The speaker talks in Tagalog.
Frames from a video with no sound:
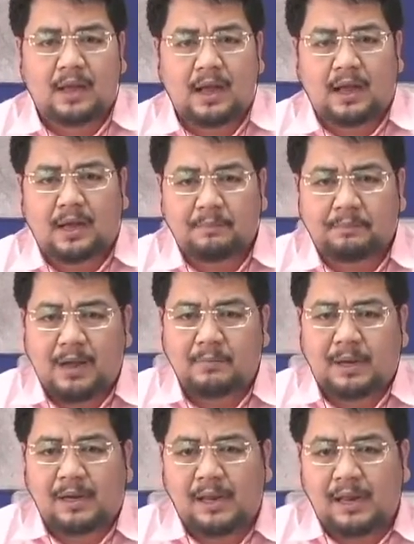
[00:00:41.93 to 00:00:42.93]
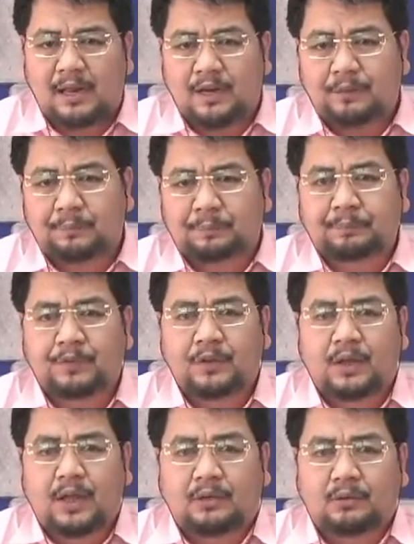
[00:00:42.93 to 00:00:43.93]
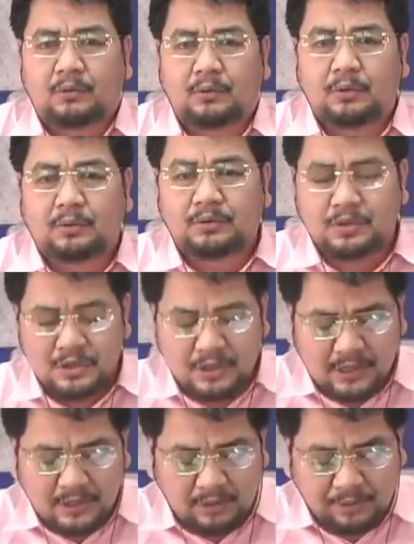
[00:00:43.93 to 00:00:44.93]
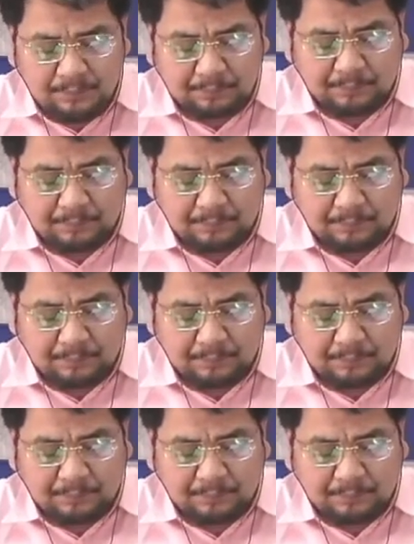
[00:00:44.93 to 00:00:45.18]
ang pamalaan sa tungkol ho dun sa ano.